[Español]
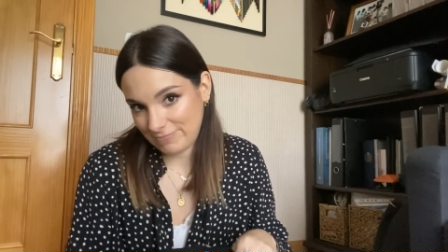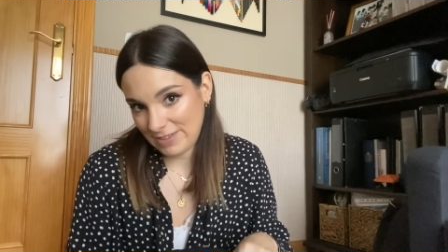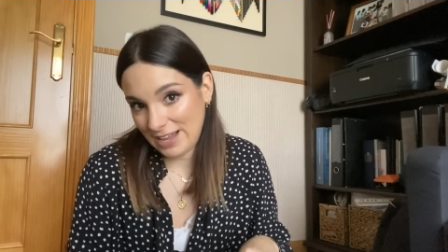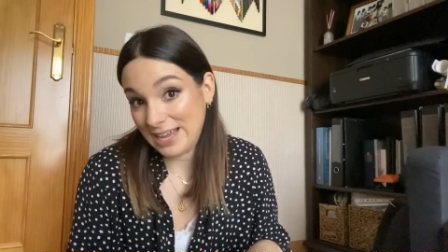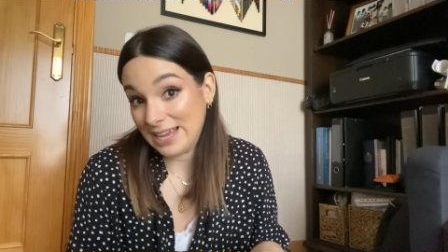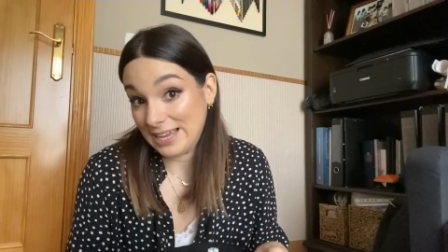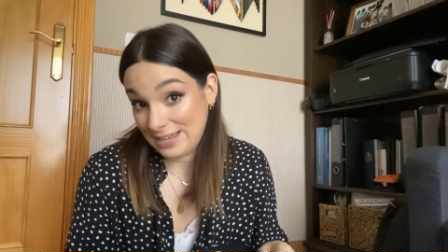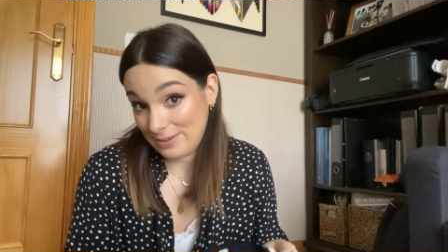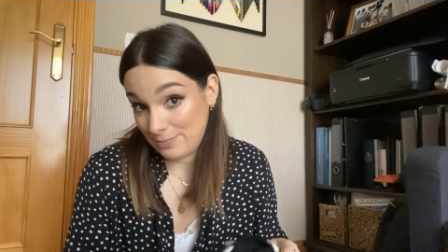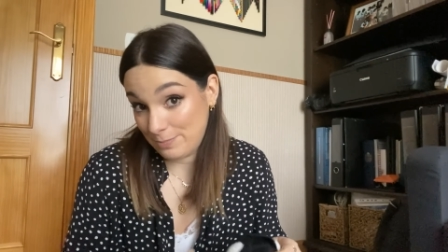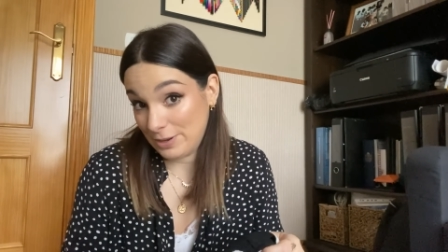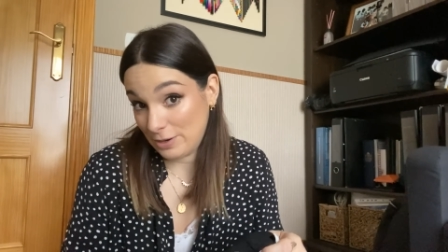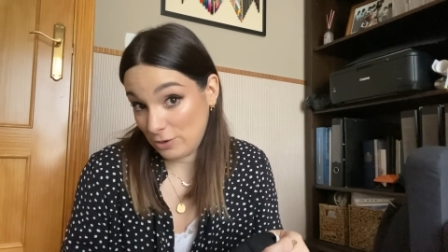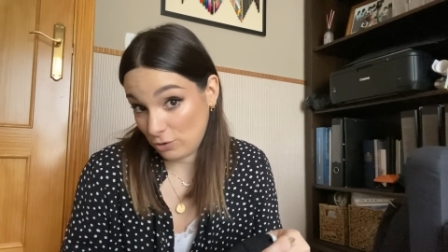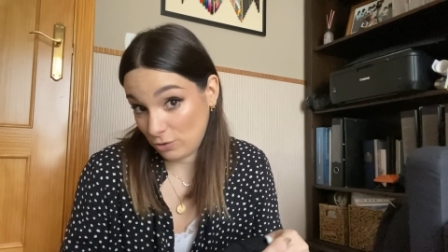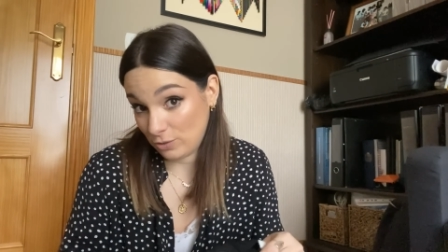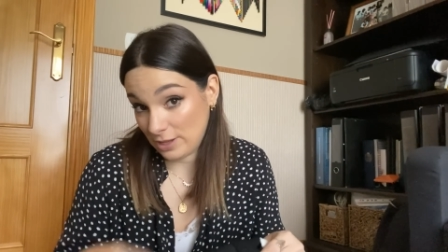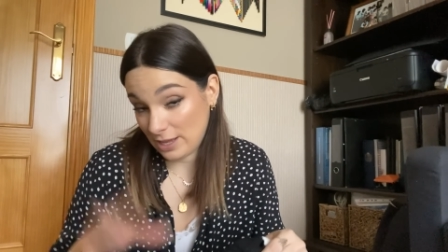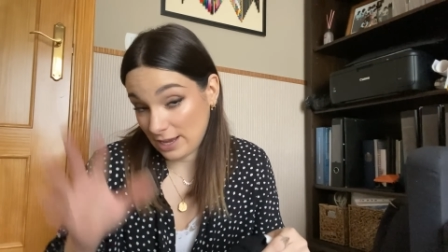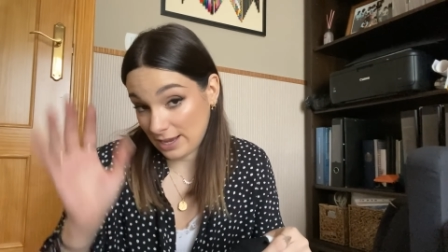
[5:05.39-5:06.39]
Eh,
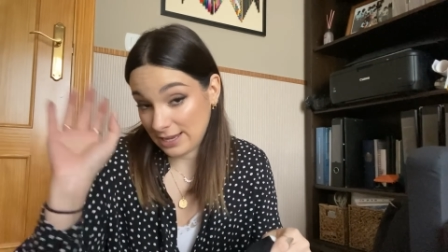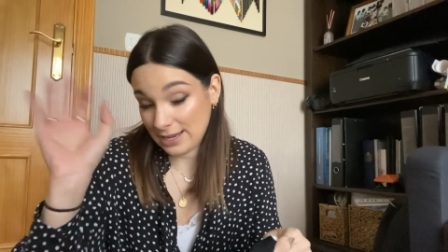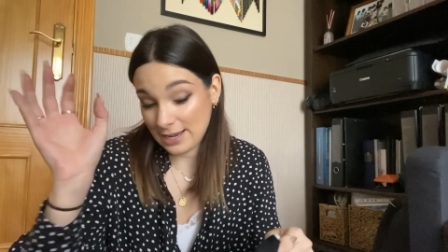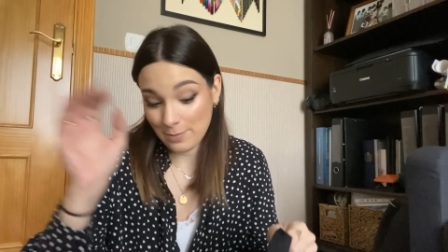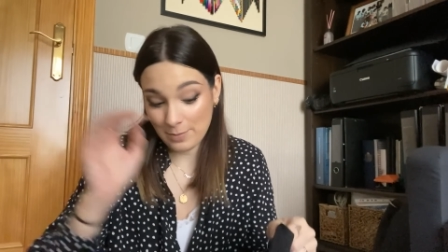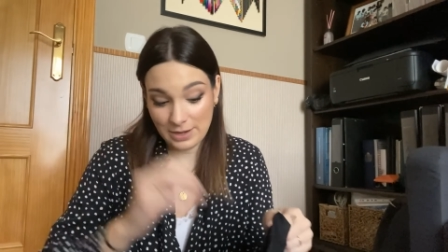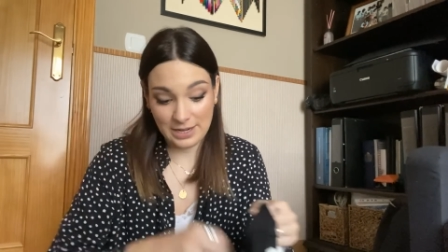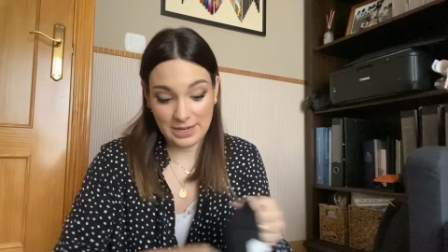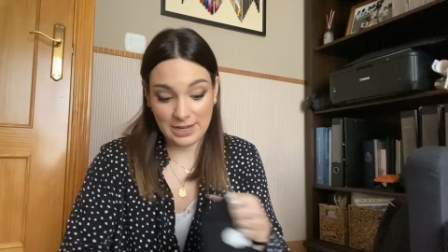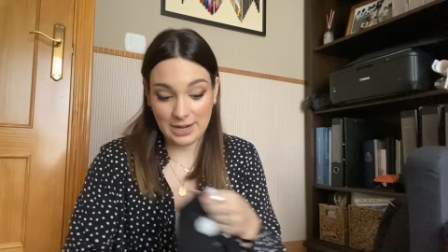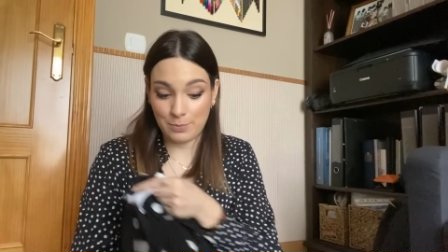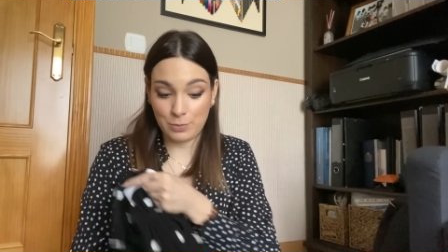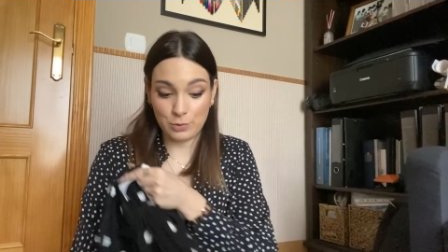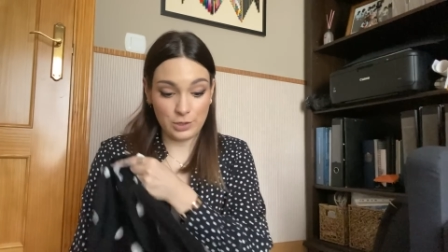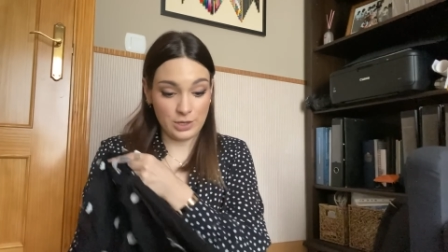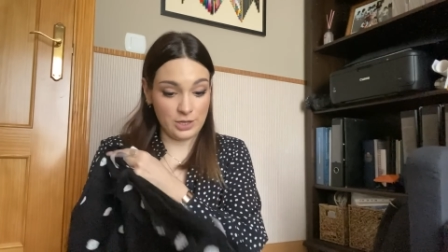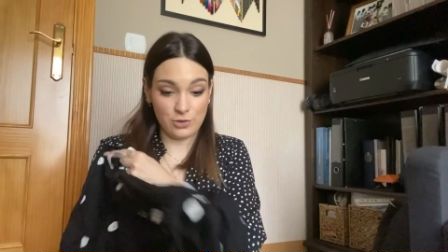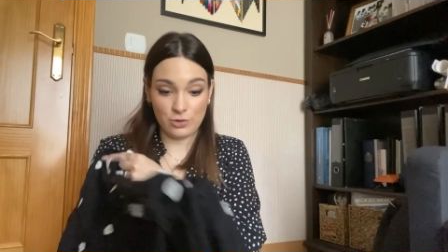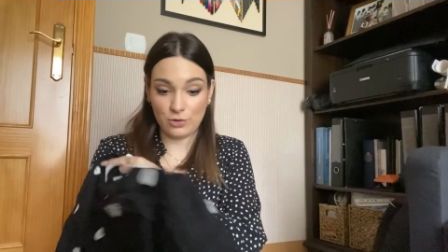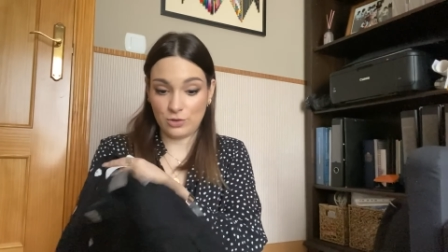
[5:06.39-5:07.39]
pero de aquella manera,
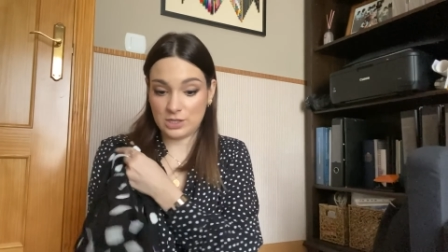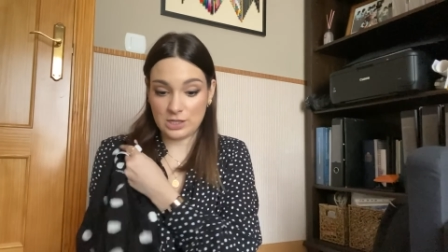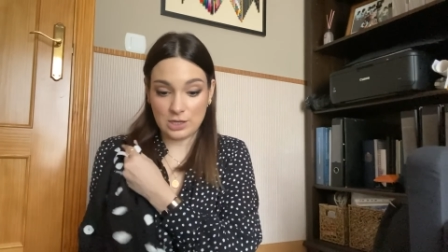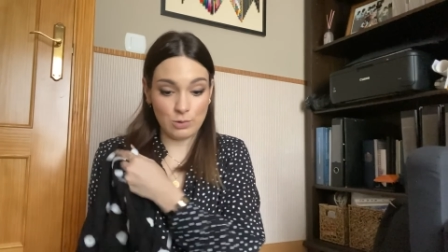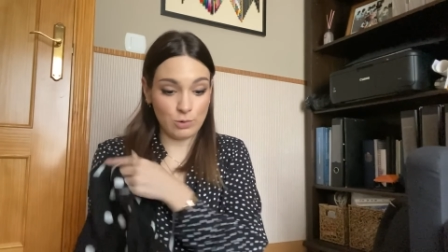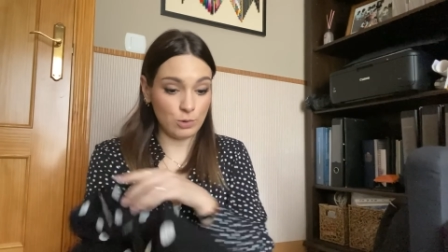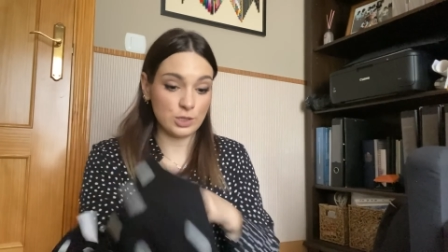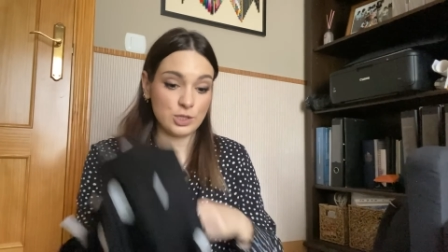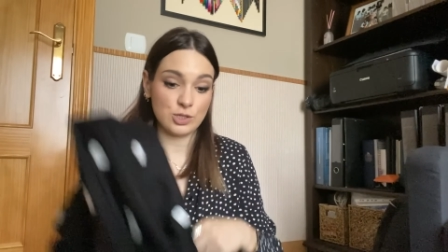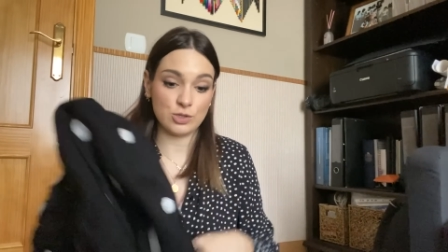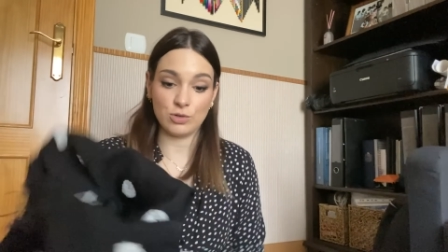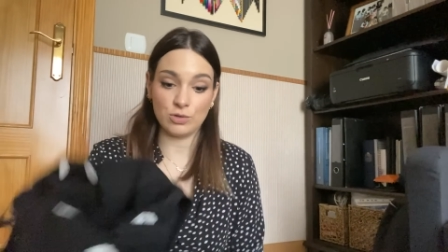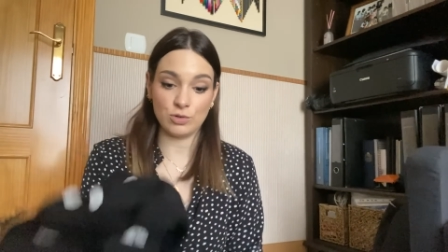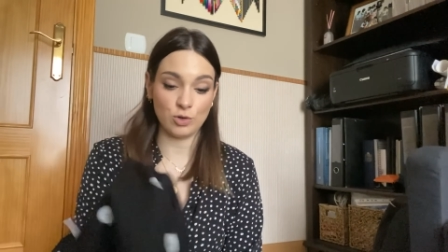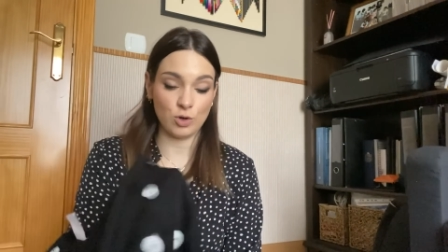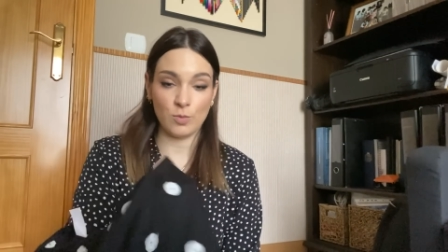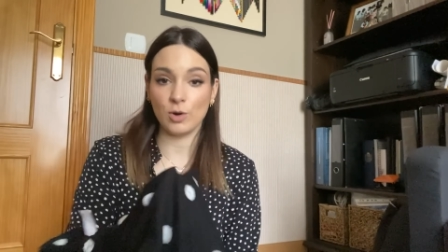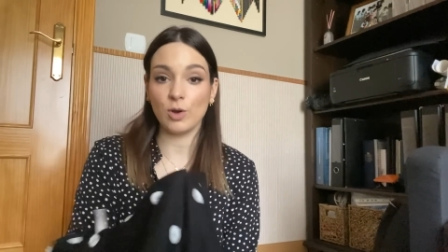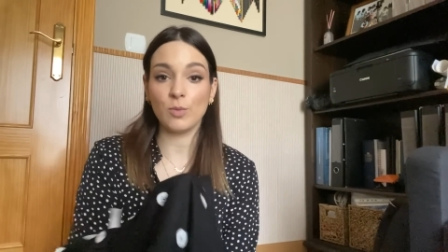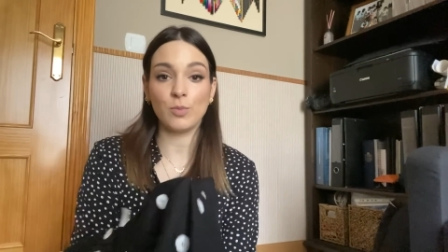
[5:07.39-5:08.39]
porque yo desde luego esto
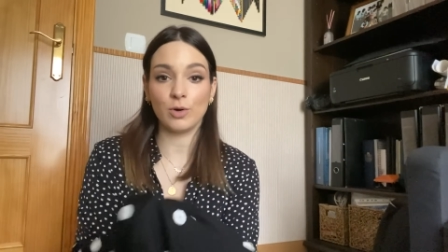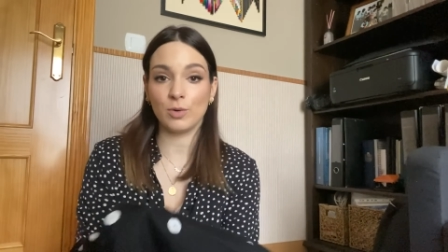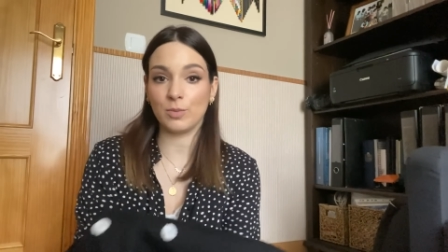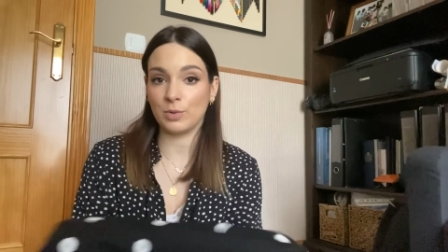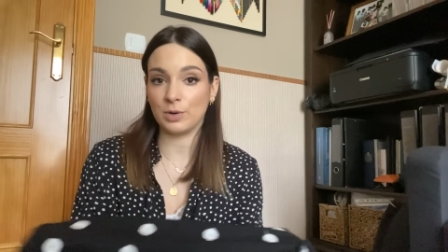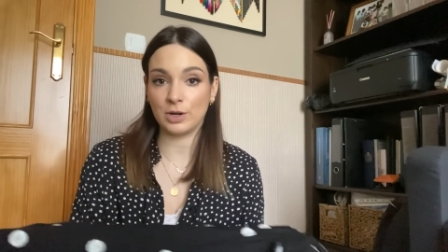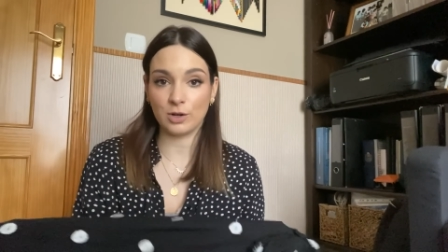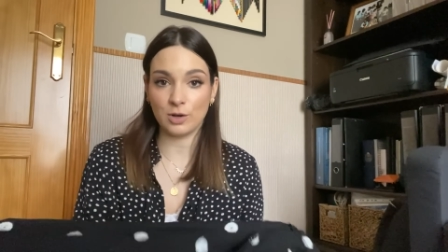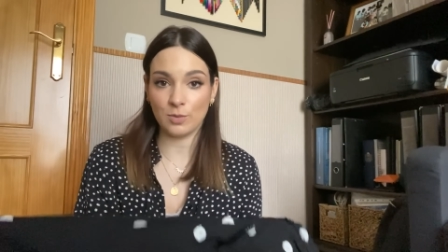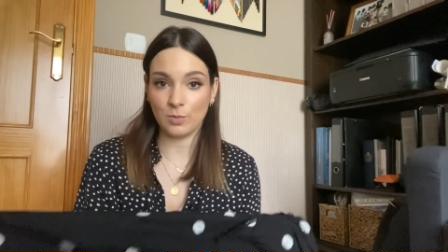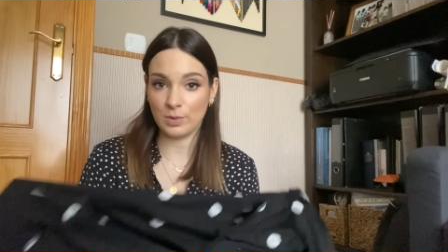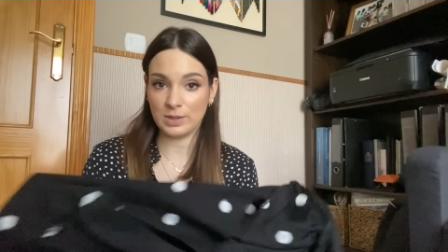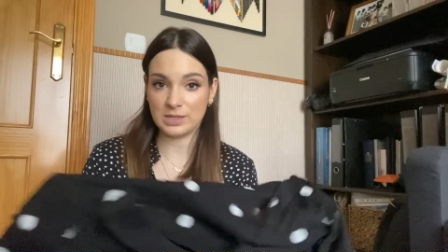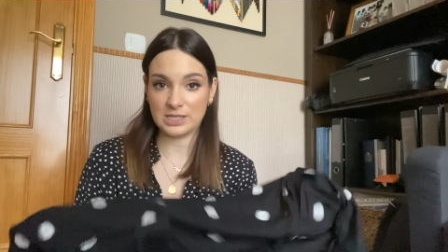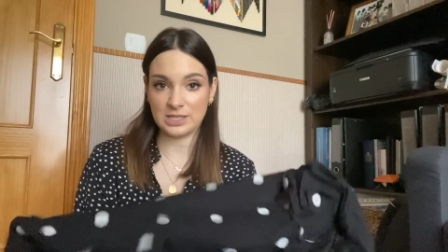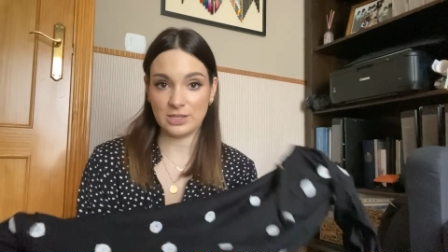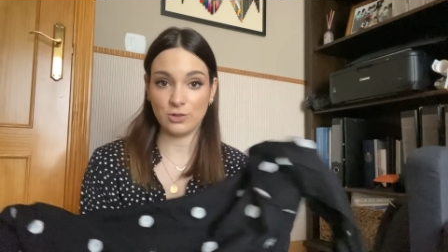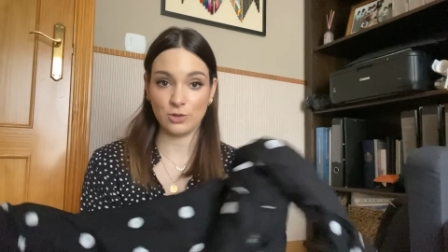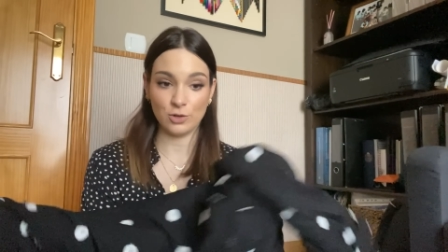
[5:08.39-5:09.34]
no me lo puedo poner como vestido,